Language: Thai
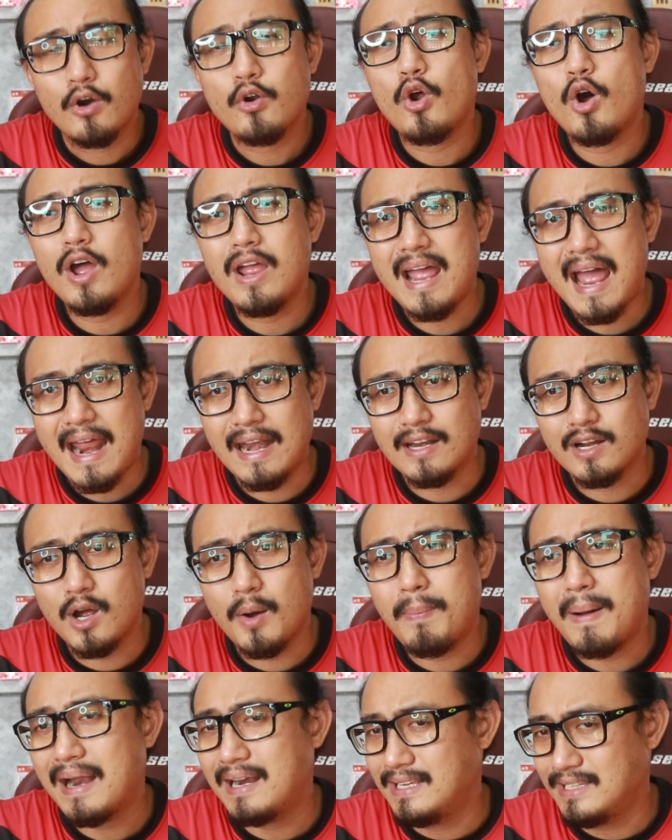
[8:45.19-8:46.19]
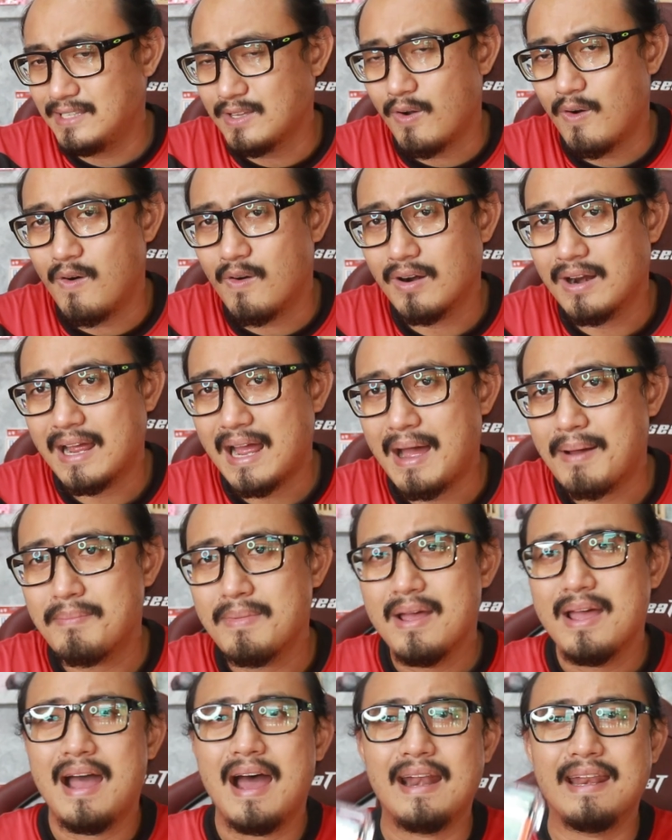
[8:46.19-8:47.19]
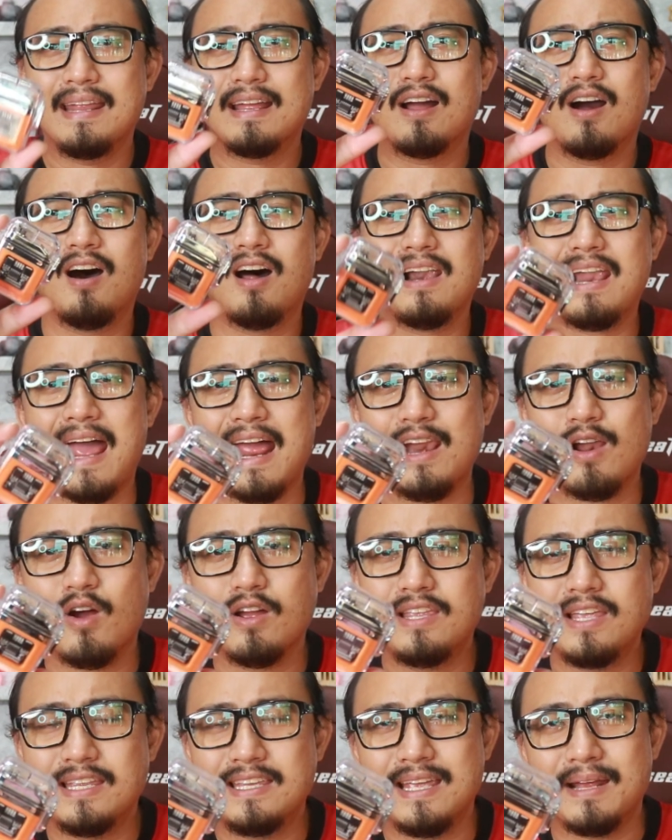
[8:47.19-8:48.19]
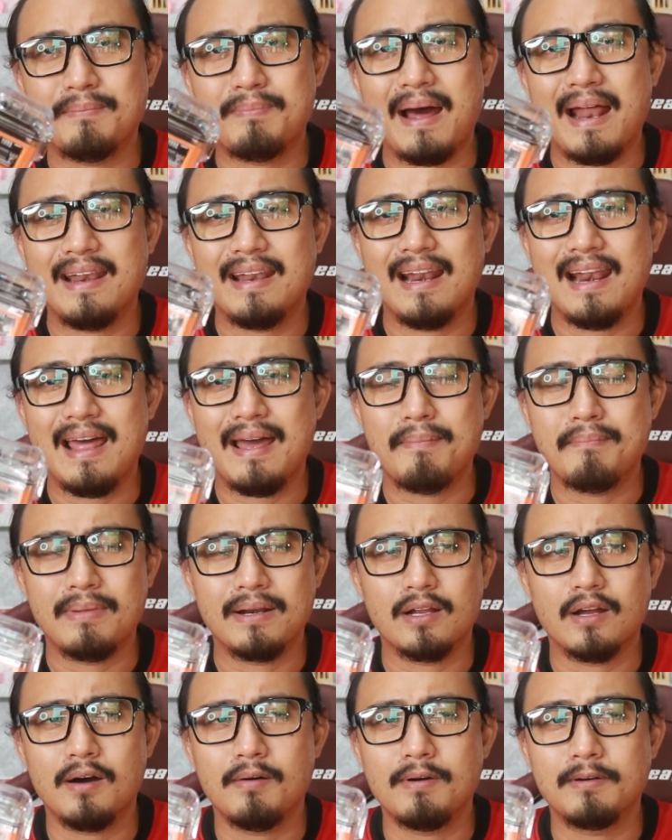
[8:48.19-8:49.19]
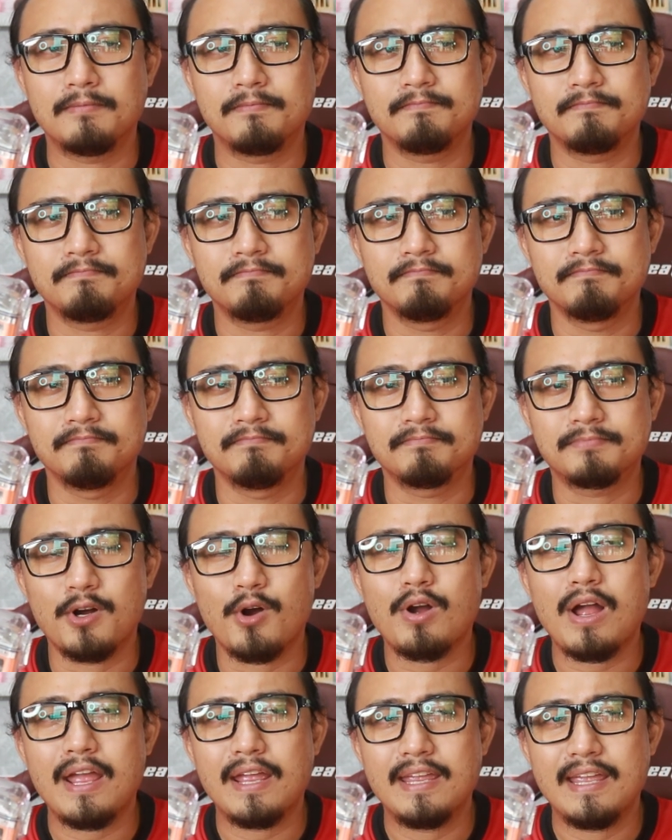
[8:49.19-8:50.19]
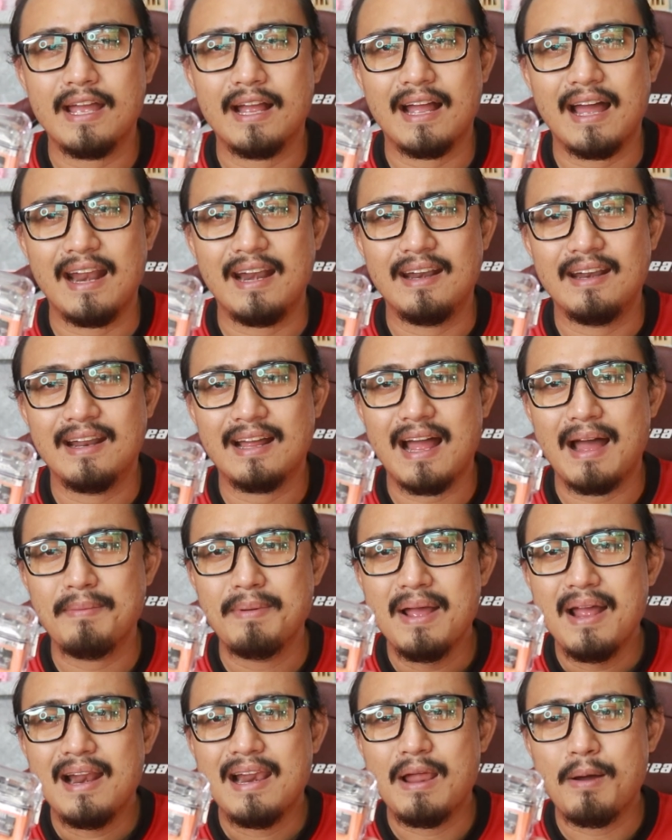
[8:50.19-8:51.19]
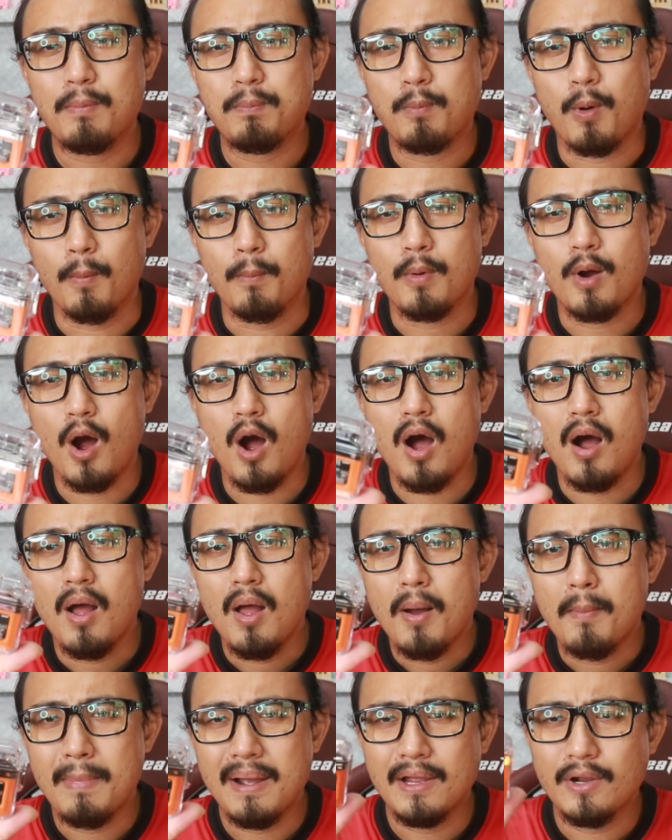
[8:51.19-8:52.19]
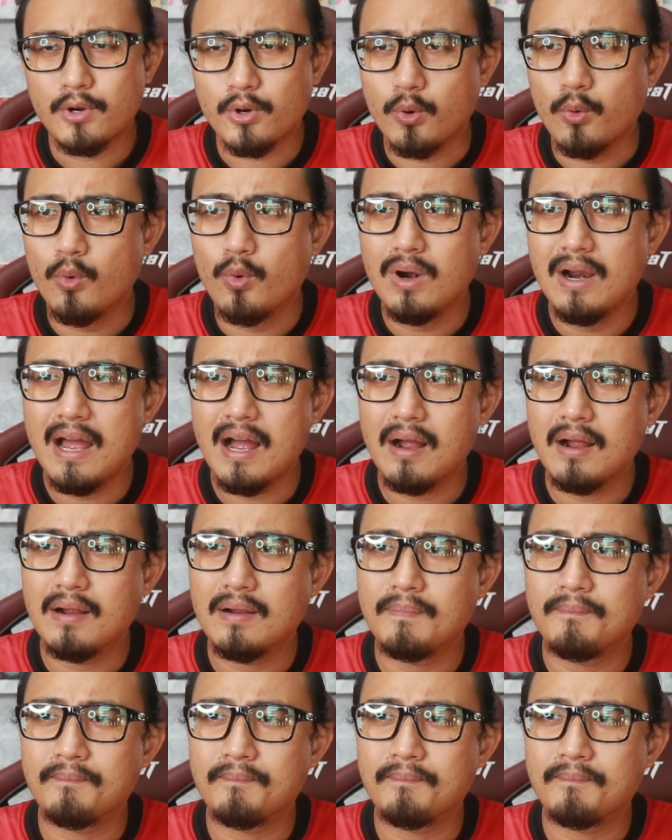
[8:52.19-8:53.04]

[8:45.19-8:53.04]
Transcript: ร้อยอันก็พันสองนะครับ อันนี้ก็หลายร้อยจะเจ็ดพันนั่นแหละ มันก็แบบก็ใกล้เคียงกันนะครับ แล้วผมก็ไม่รู้เรื่อง